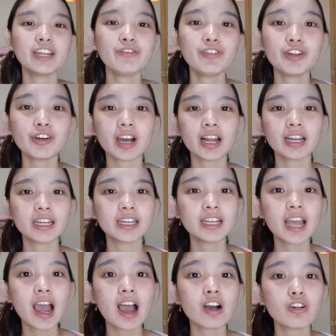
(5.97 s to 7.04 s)
di video kali
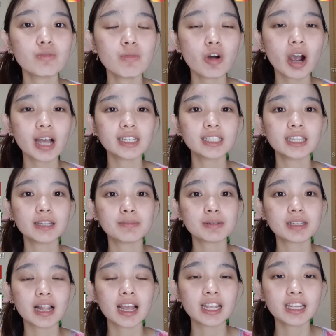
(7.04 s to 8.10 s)
ini aku mau kasih
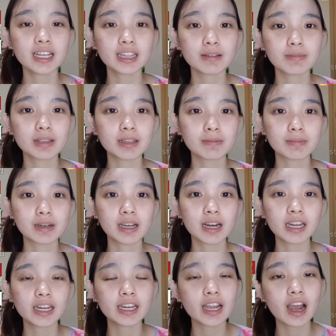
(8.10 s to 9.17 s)
tips lagi ke teman-teman
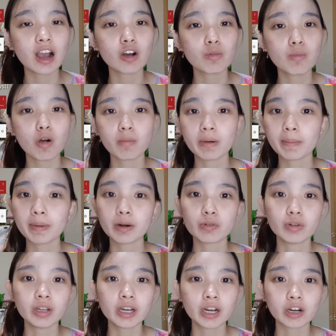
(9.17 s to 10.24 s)
Ini aku mau
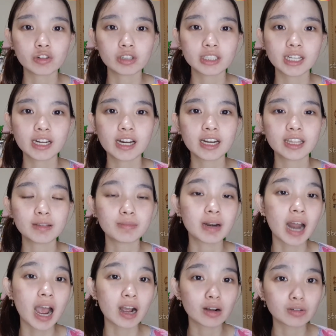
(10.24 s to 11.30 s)
memenuhi requestan dari
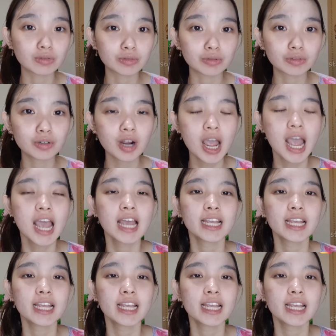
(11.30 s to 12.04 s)
teman aku